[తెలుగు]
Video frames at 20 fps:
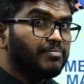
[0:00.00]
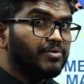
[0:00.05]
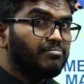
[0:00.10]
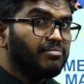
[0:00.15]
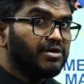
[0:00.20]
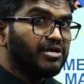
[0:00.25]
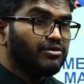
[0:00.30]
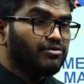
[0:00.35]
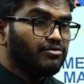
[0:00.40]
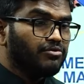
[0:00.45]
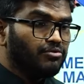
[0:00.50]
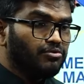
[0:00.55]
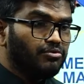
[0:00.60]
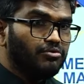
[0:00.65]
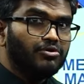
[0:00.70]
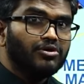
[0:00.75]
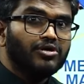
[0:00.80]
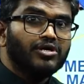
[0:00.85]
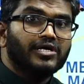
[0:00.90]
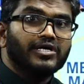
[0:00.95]
అప్పుడు మనకు
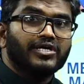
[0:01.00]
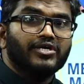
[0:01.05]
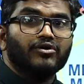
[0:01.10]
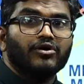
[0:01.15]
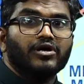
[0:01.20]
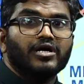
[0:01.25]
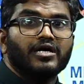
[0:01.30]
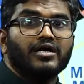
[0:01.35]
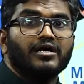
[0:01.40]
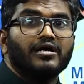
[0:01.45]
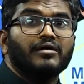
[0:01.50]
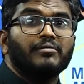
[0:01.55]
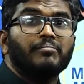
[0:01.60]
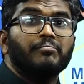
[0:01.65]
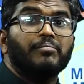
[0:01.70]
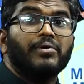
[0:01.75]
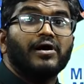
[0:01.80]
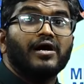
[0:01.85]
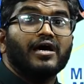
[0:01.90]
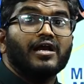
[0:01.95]
ఈ యొక్క
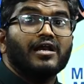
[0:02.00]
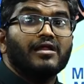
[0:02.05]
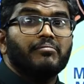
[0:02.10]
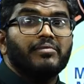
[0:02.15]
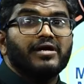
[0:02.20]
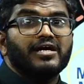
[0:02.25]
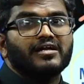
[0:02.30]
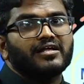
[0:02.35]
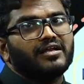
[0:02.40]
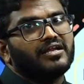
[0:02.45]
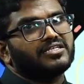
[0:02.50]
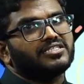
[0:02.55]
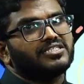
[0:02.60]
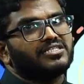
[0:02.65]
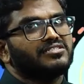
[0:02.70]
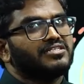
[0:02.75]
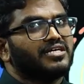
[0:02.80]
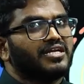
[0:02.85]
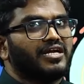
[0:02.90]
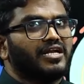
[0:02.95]
పార్లమెంట్
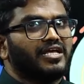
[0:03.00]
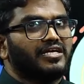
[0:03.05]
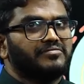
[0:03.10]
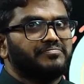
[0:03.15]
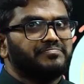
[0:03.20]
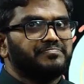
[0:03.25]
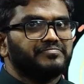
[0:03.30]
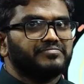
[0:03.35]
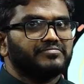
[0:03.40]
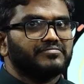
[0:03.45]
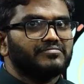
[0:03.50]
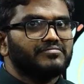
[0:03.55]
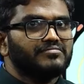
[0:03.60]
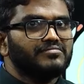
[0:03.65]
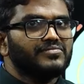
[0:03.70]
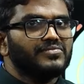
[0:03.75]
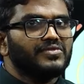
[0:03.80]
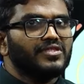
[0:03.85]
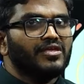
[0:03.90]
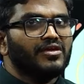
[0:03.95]
ఎలక్షన్ జరిగినాయి
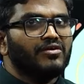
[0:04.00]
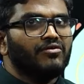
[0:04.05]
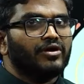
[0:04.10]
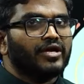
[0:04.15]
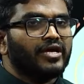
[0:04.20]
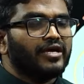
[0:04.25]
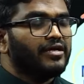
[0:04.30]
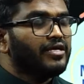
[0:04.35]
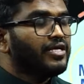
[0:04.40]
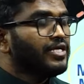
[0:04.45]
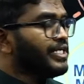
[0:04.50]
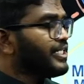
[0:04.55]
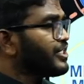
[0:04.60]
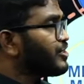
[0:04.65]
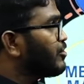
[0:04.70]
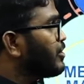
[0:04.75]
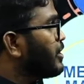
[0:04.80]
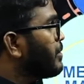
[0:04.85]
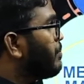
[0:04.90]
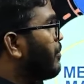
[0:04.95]
ఓకే
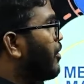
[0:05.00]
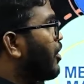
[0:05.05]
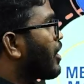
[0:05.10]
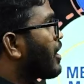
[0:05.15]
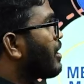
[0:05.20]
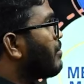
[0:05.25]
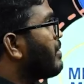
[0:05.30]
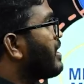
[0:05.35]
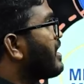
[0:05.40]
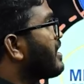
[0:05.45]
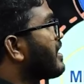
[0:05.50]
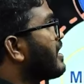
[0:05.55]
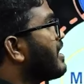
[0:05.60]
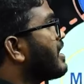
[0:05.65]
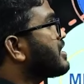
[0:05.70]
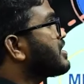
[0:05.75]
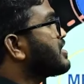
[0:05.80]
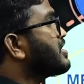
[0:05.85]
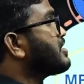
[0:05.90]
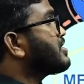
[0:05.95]
సో ఈ పార్లమెంట్
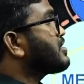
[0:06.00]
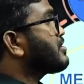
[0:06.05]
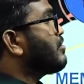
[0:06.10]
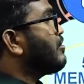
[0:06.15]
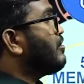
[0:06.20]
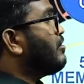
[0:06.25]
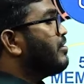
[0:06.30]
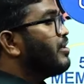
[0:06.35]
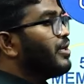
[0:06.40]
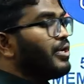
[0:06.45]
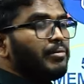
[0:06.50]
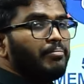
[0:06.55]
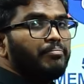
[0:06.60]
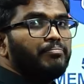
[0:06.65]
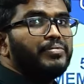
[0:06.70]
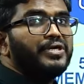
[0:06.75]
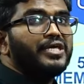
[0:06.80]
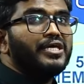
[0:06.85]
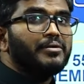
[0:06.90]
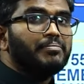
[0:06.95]
ఎలక్షన్స్లో
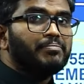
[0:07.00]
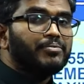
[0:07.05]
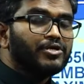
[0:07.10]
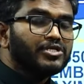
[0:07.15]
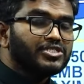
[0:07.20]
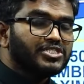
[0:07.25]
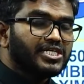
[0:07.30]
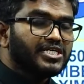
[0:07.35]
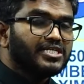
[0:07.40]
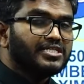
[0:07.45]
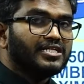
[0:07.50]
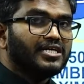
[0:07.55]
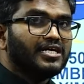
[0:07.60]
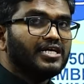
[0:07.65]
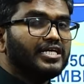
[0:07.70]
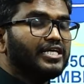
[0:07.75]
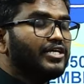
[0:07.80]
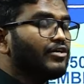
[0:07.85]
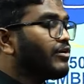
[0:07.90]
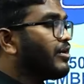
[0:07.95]
పీపుల్ చేత
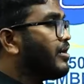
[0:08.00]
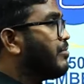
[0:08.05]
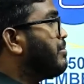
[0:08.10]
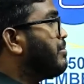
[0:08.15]
ఈ యొక్క